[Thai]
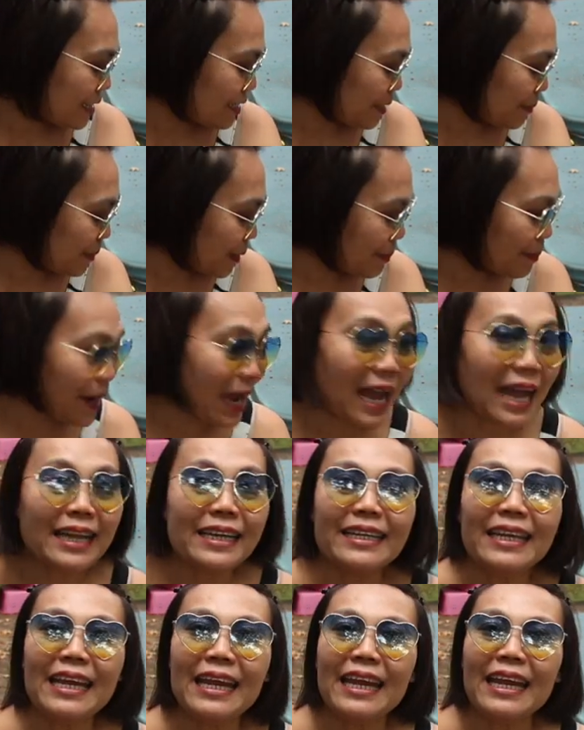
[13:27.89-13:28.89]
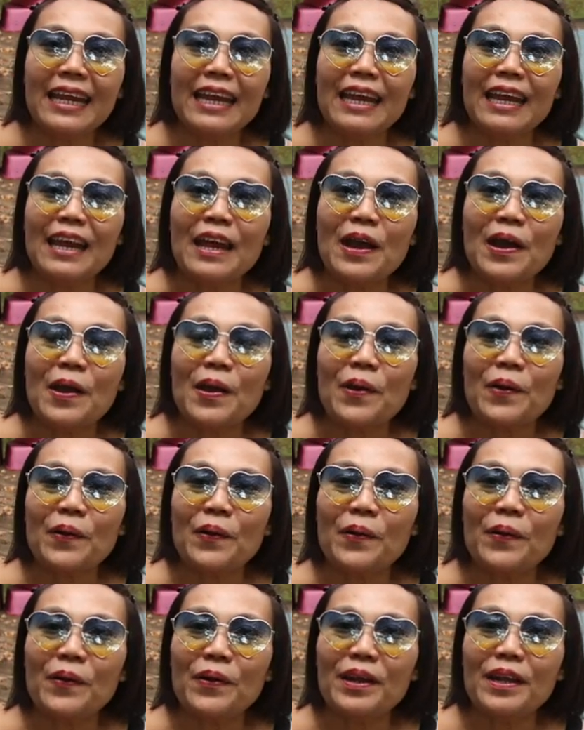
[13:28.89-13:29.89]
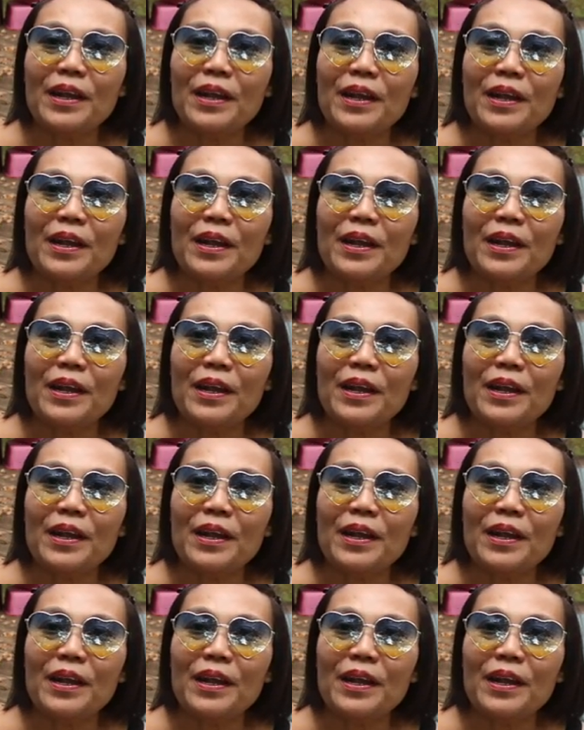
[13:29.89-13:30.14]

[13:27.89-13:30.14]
สำหรับใครที่คุณ